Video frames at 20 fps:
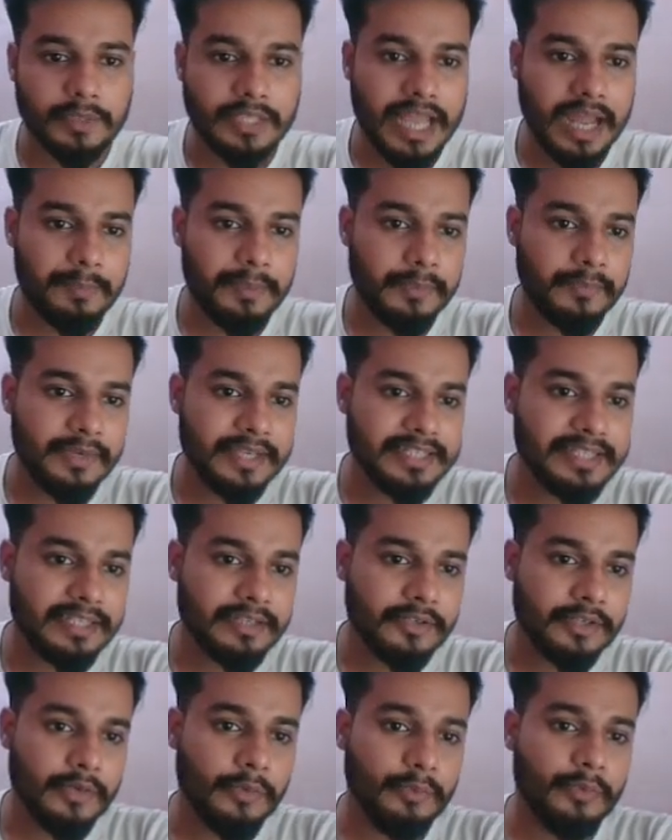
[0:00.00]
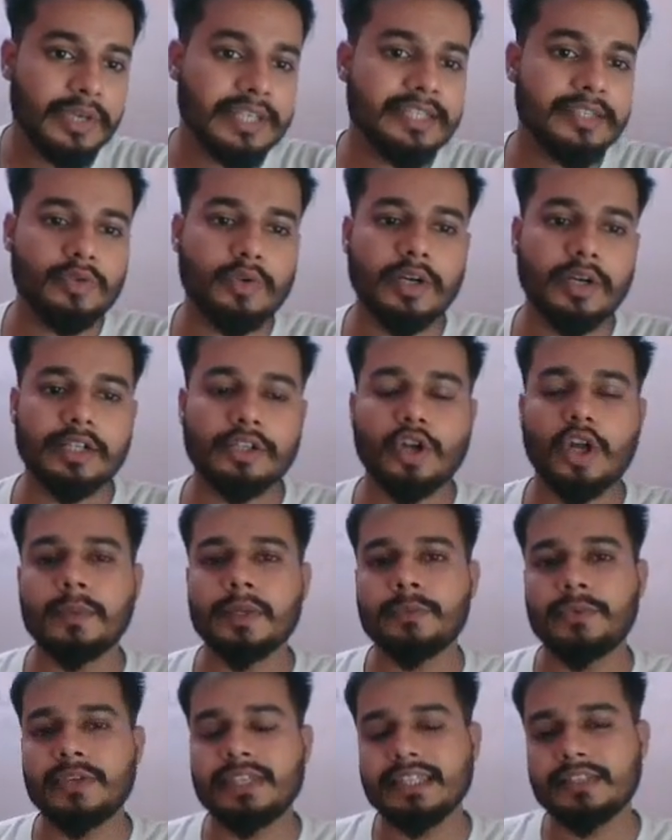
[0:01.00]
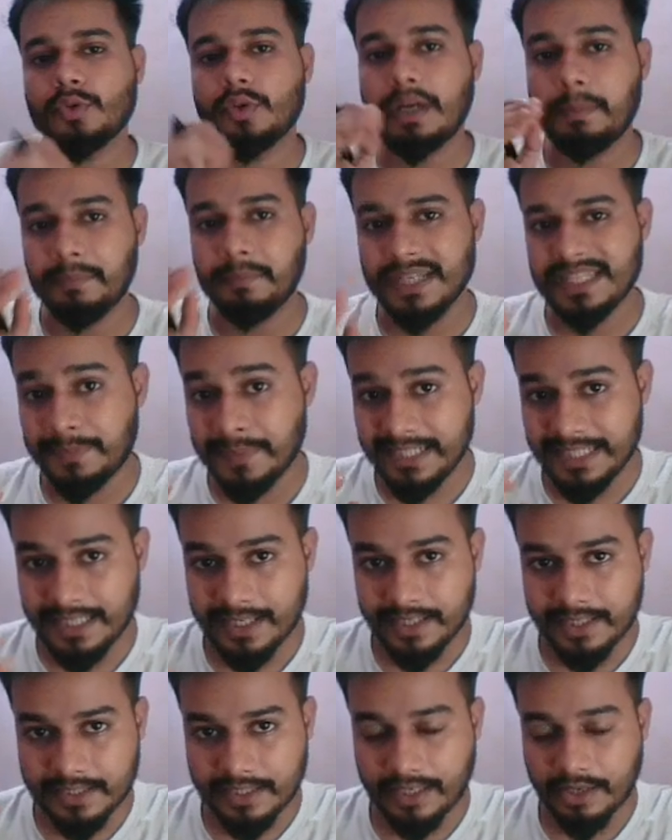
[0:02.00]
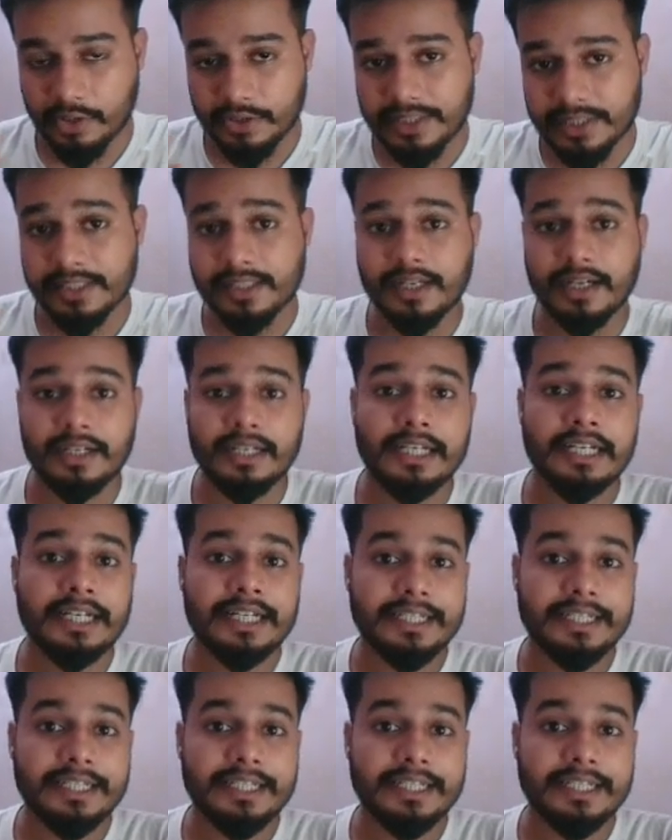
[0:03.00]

यहाँ पे बेसिक वेजेज होगा नॉर्मल वेजेज होगा प्लस में डीएनएस एनालिसिस का